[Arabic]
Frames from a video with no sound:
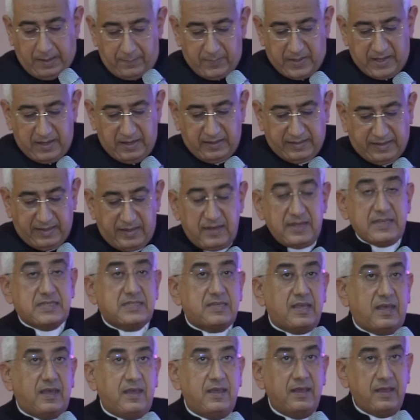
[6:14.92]
لعمل
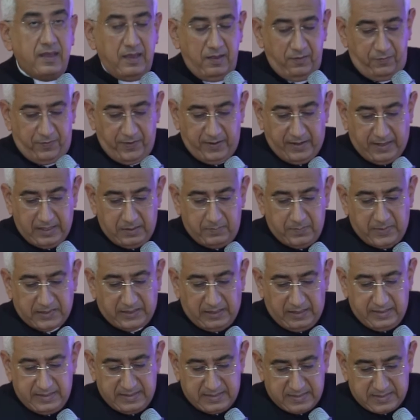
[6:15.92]
الكنيسه في
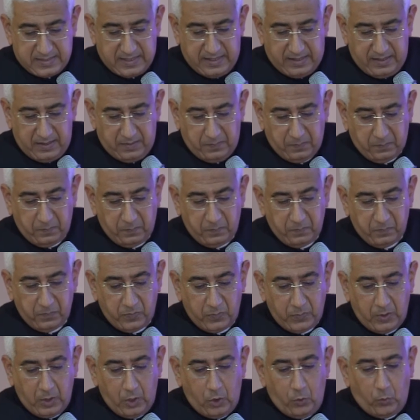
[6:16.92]
خدمه الانسان
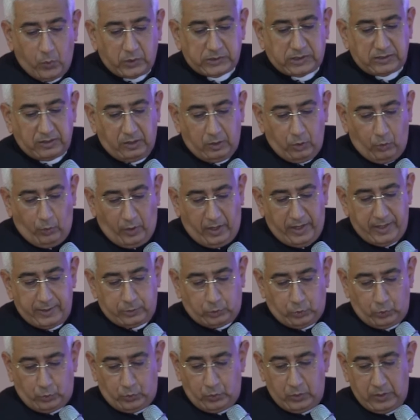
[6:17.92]

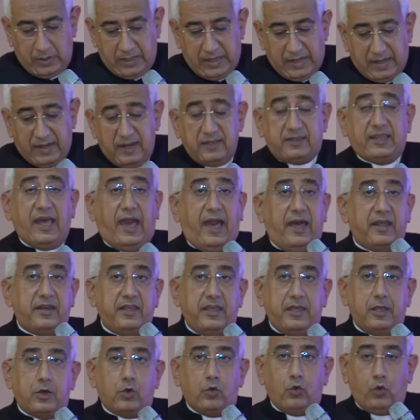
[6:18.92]
وتطلعاته
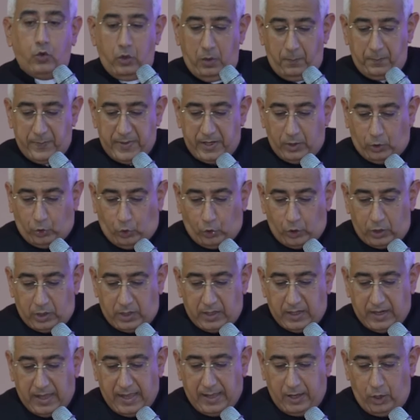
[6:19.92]
لتحريره من
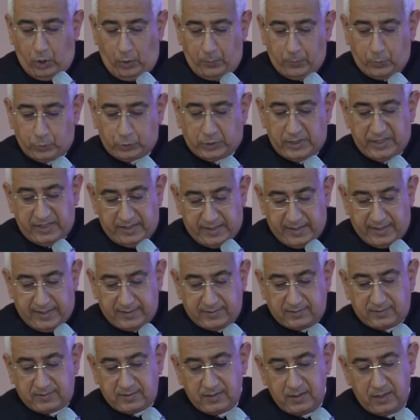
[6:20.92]
كل
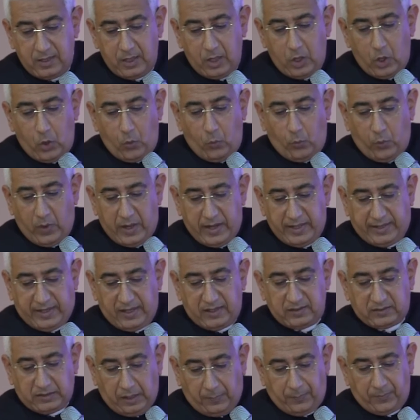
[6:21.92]
العبوديات
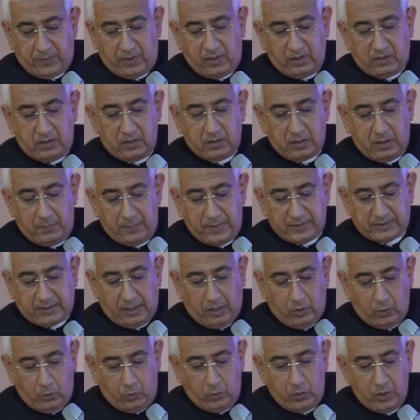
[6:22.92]
ولكي تبقى
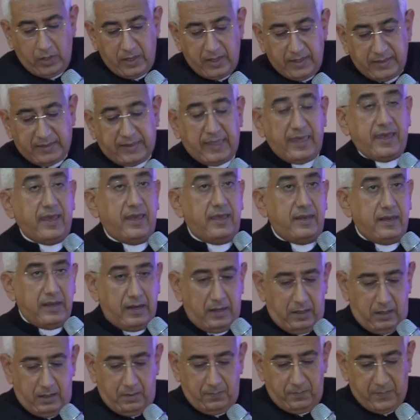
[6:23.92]
كرامته
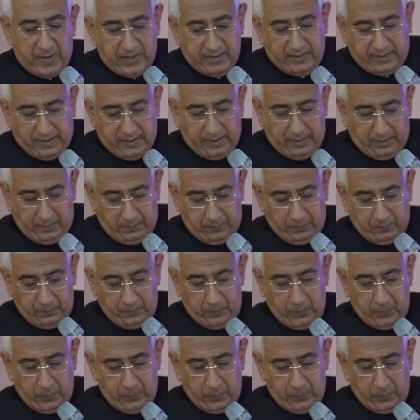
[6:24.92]
كائنا من كان